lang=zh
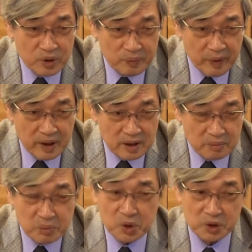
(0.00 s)
备的
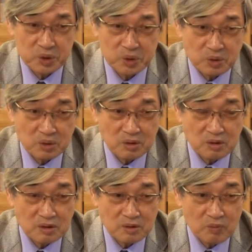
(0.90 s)
默许，
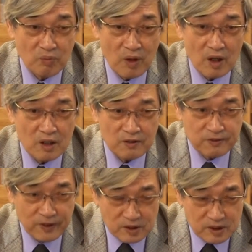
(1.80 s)

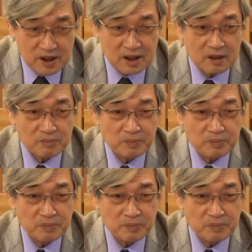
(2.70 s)
否则